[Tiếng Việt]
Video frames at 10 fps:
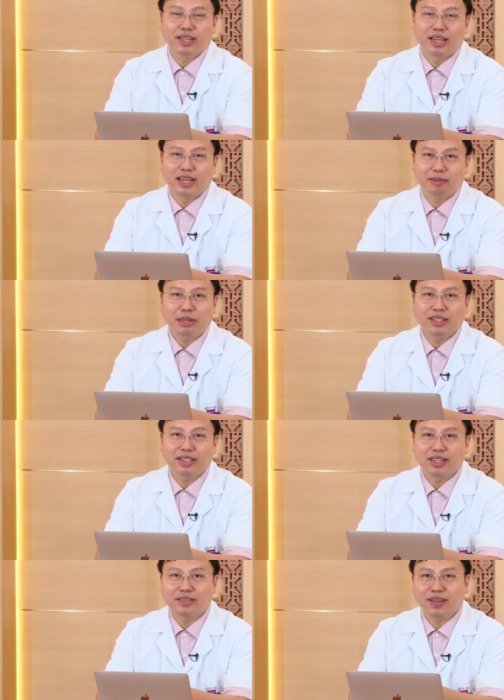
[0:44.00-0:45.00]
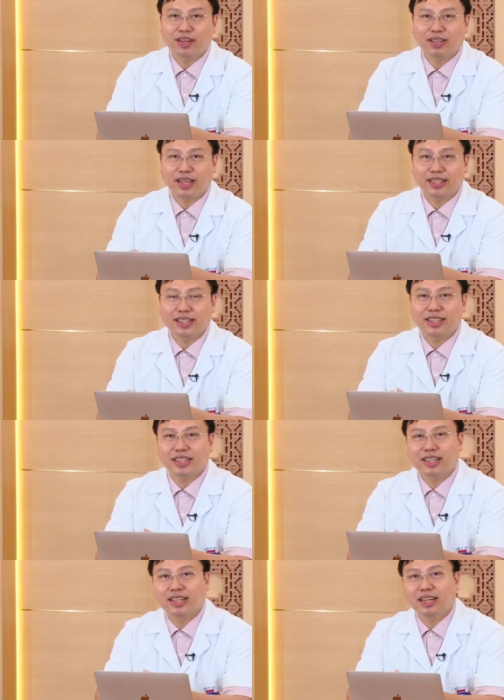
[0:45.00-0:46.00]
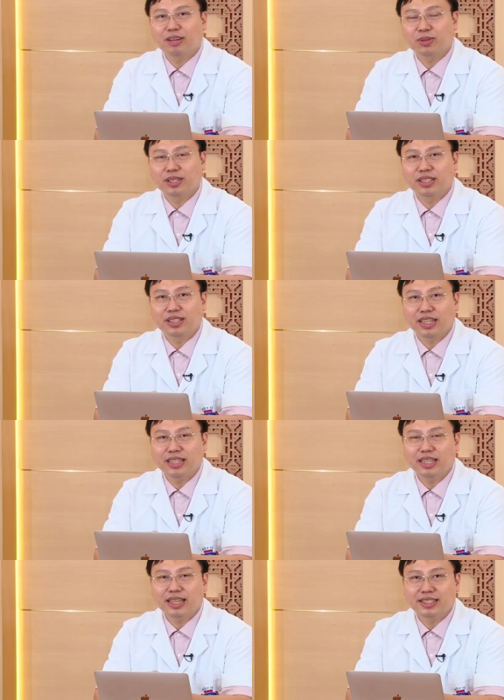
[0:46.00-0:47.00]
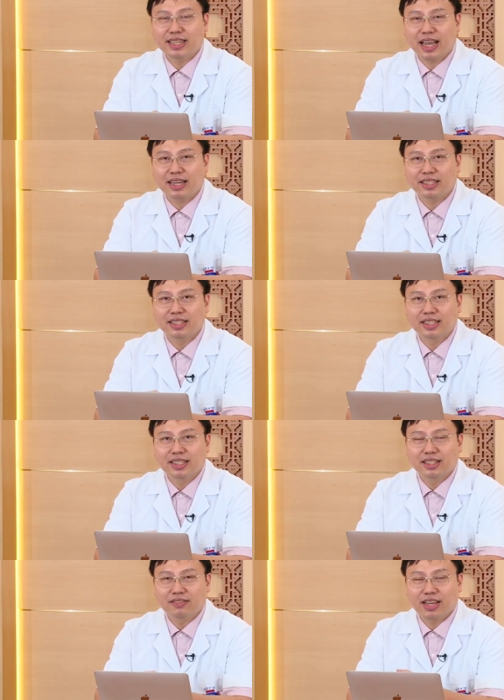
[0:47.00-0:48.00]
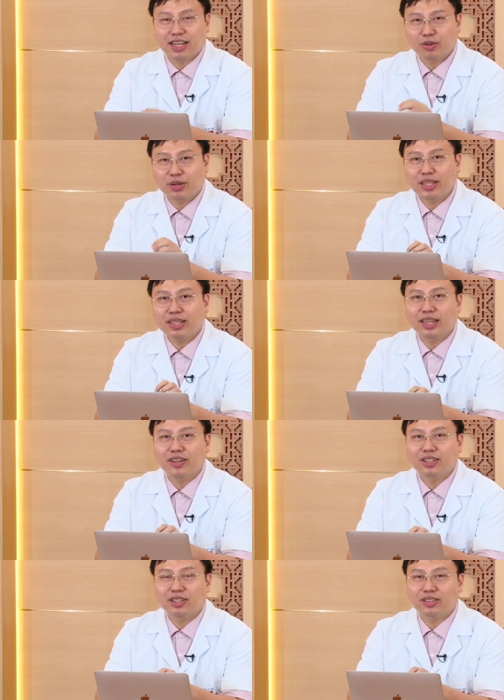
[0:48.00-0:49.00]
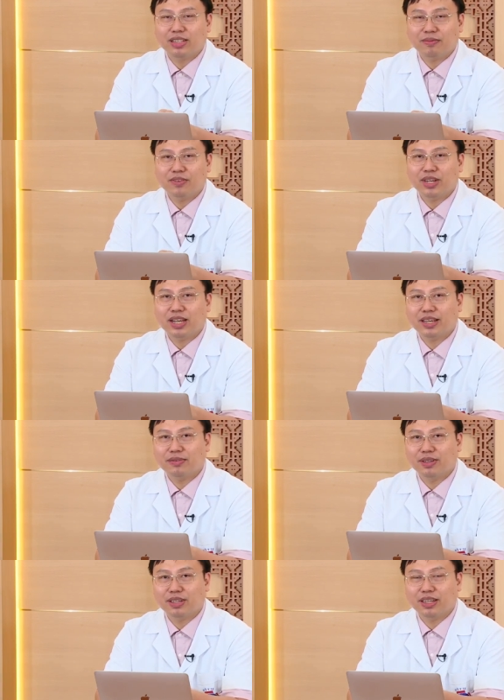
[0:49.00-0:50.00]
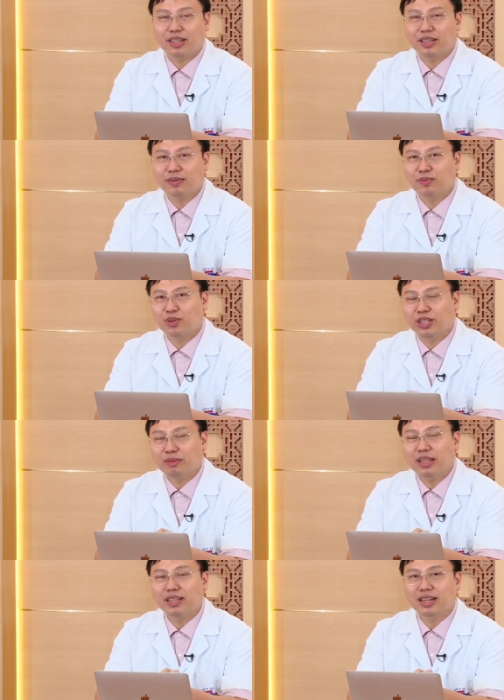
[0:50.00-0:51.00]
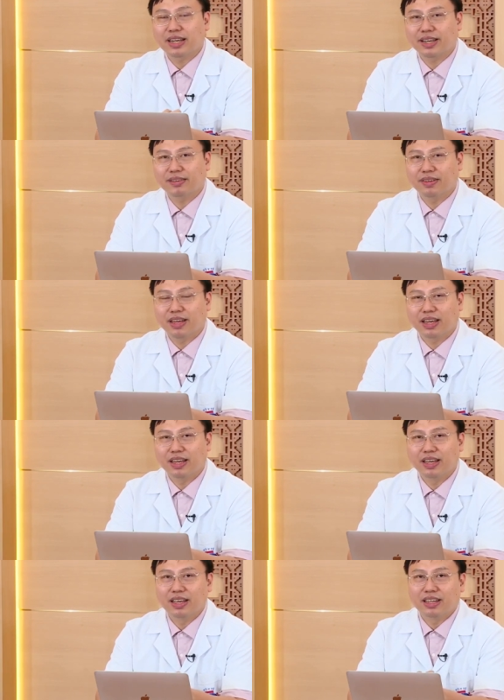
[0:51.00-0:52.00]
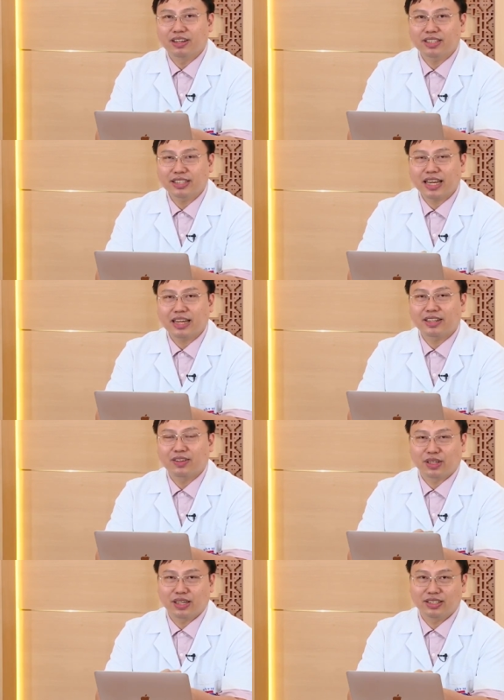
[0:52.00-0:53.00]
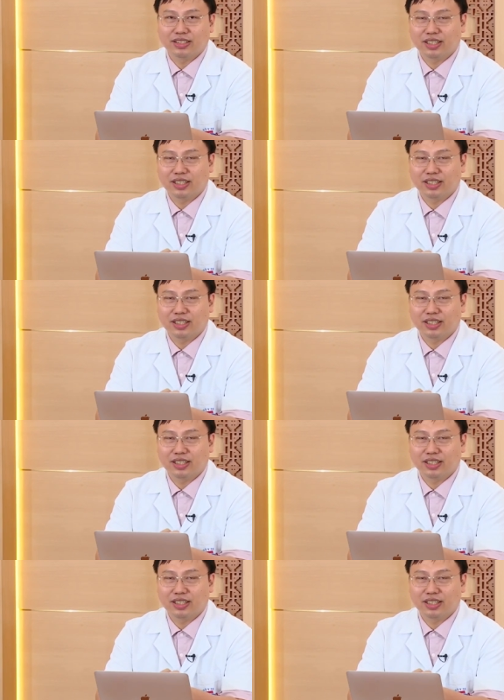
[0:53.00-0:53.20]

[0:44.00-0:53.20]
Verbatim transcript: bất thường và có thể kích thích ung thư tiến triển di căn và cái thuốc đích thì nó, nó nhắm vào các cái, các cái protein bất thường này và nó sẽ chặn hoặc là